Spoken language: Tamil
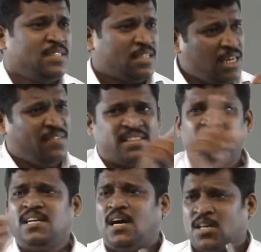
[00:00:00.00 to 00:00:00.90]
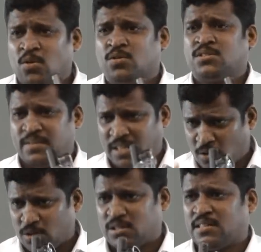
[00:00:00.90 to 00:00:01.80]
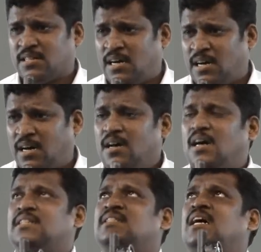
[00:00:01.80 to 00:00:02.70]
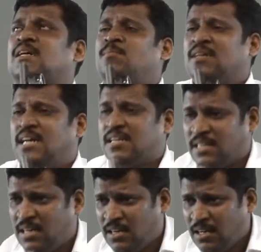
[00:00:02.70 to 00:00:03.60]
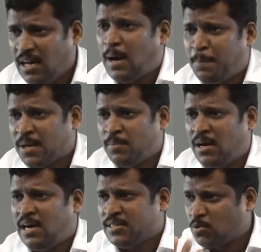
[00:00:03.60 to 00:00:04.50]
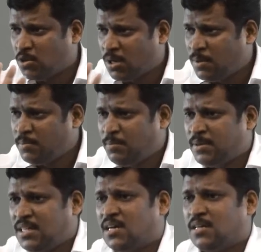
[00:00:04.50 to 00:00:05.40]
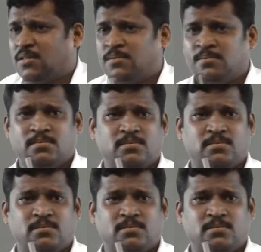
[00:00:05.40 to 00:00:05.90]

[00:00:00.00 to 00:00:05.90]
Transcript: ரெண்டு பேர்த்தில் யாரோ ஒருத்தர் விட்டு கொடுத்தா தான் அந்த அரை மணி நேரத்தில் அப்புறமா அந்த குடும்பம் நிம்மதியாக இருக்கும்